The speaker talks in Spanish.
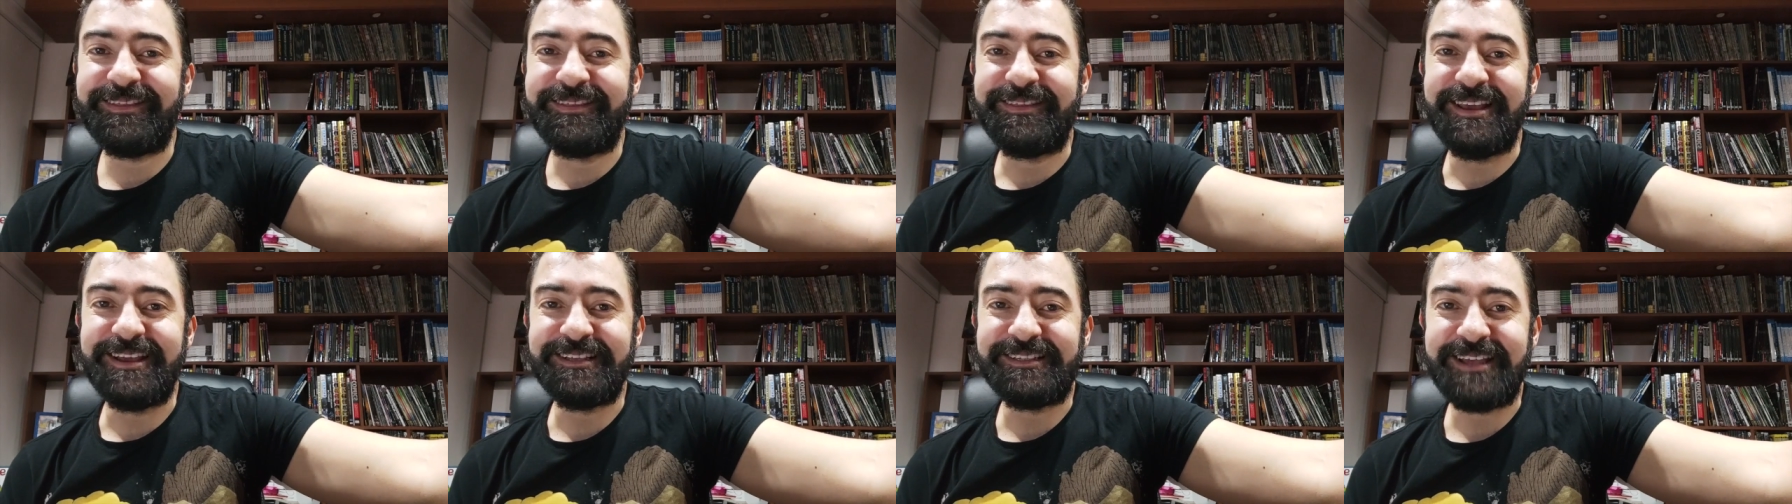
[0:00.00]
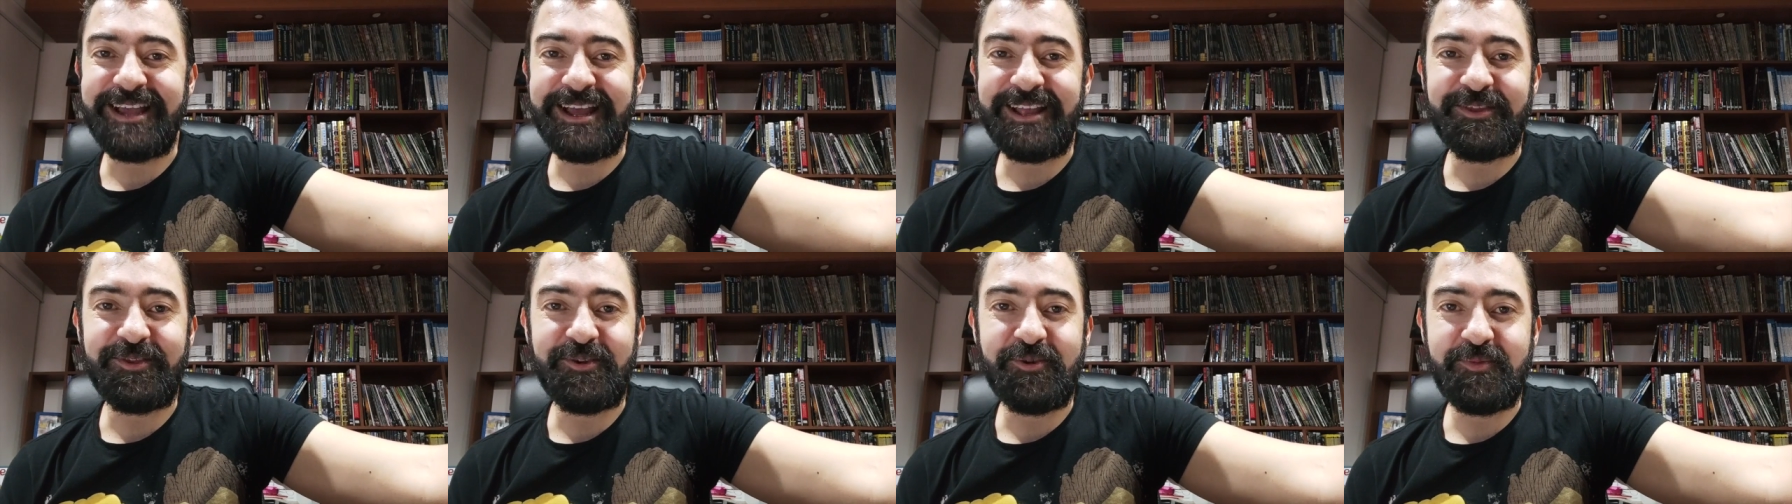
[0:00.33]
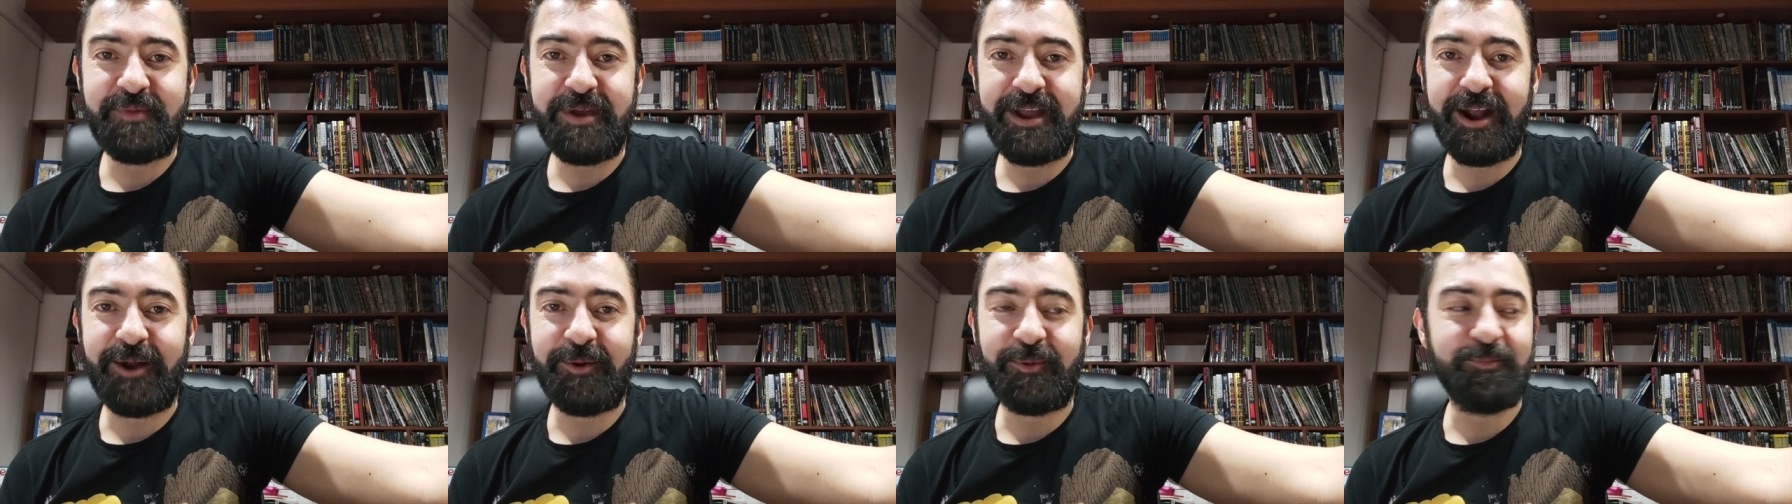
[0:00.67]

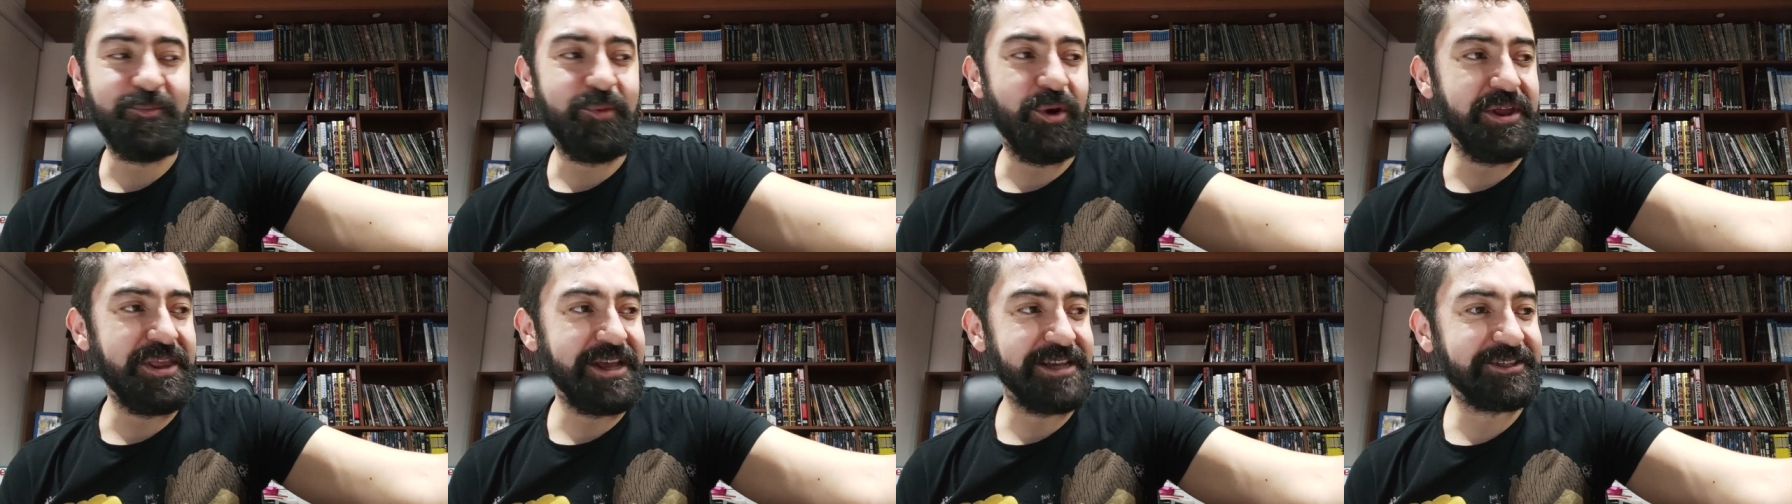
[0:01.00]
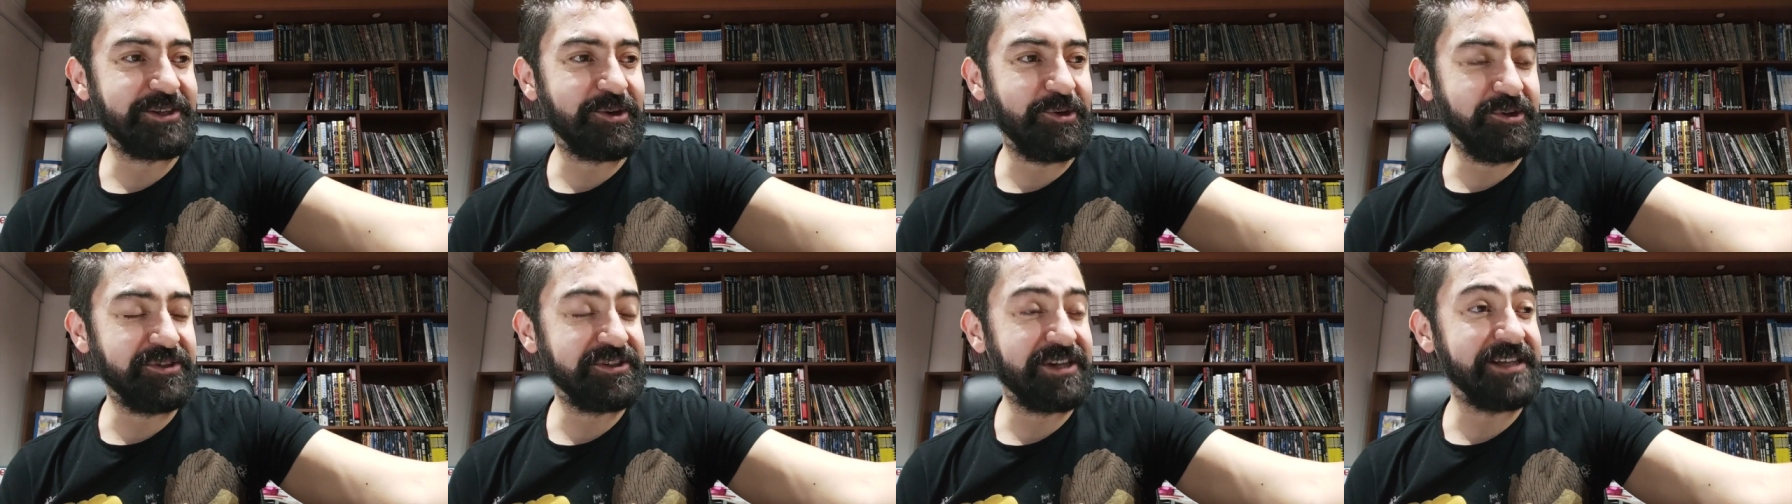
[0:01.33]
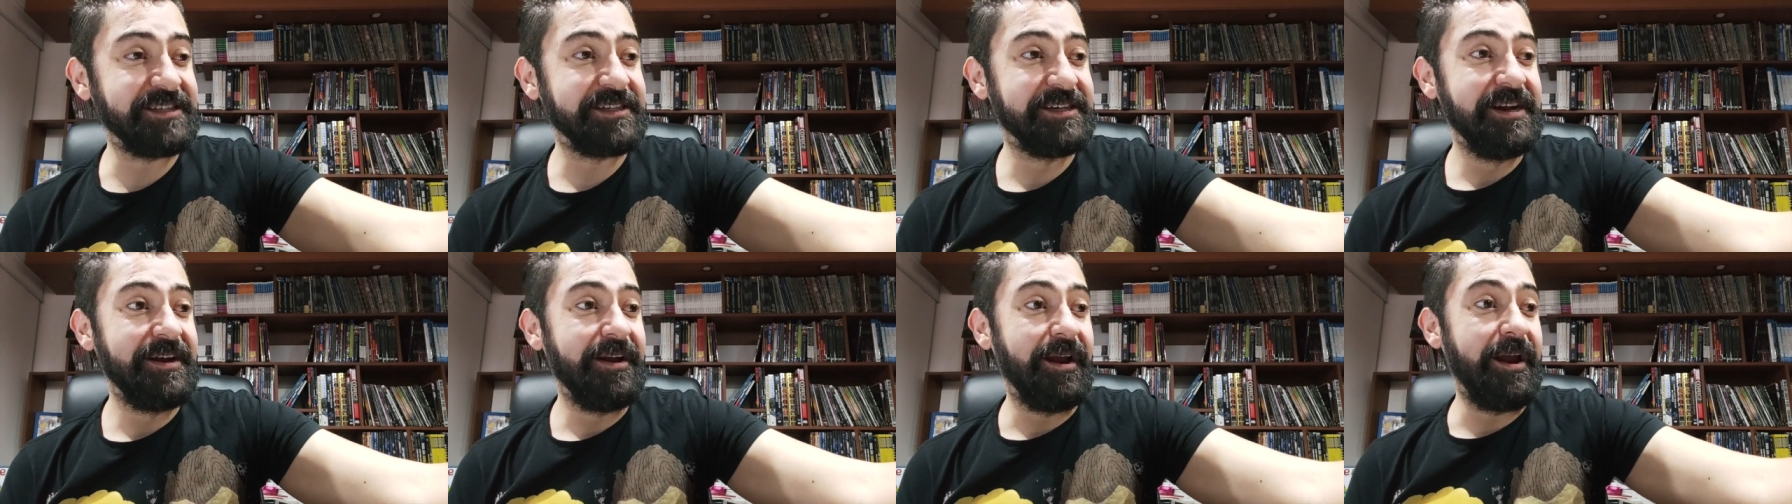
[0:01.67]
deseándome buenas
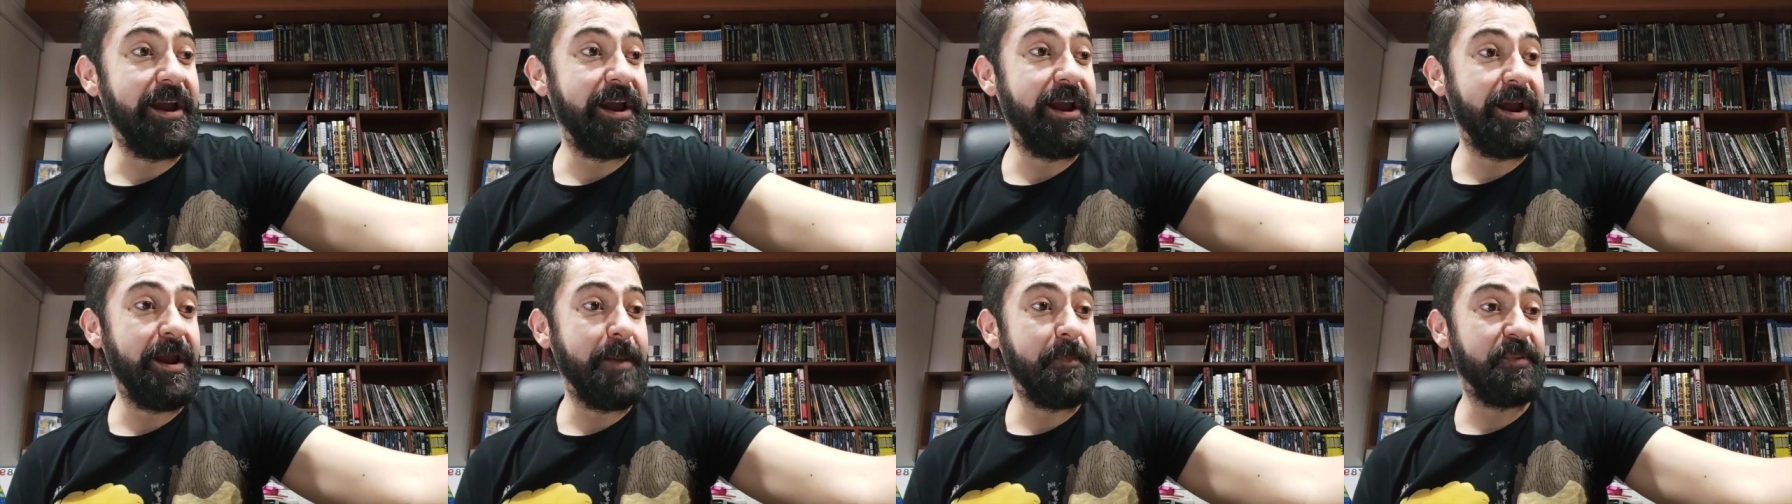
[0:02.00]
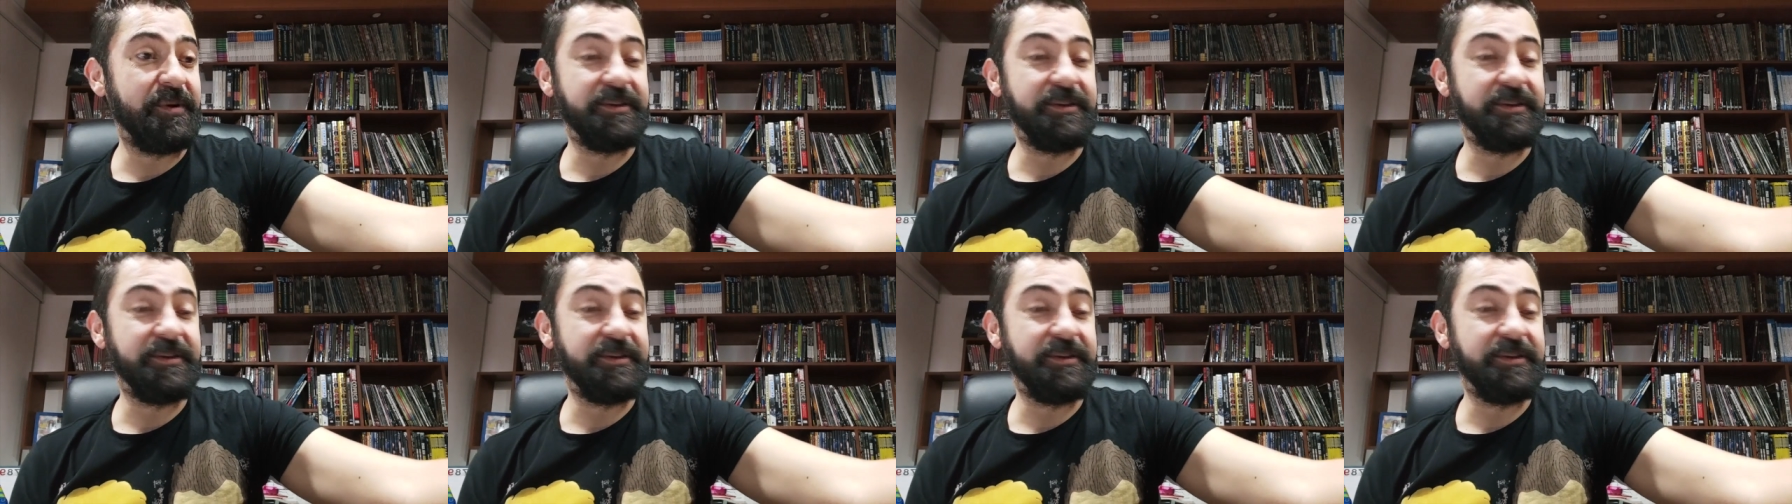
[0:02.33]
cosas eh,